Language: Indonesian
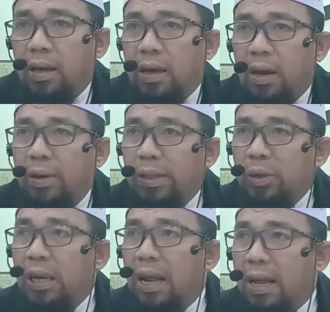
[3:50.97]
kalau itu
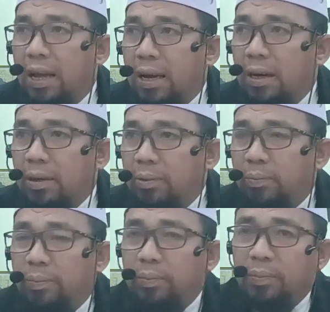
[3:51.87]
dilanggar
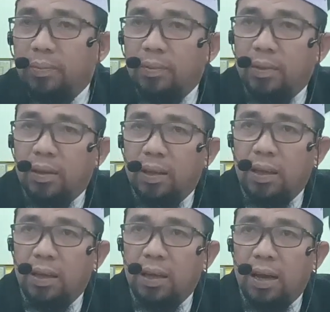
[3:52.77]

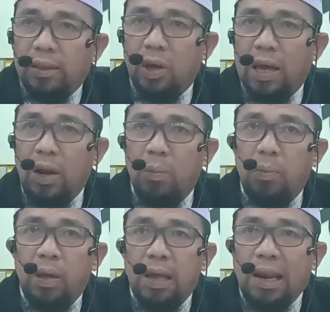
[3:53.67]
ya atau kalau
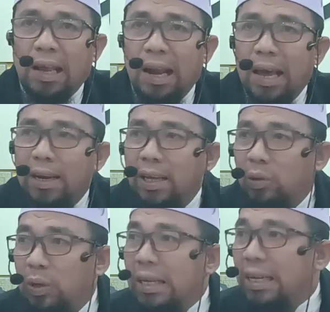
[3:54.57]
larangan
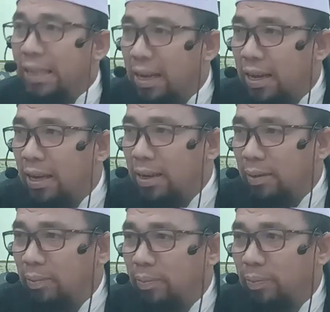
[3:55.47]
itu dikerjakan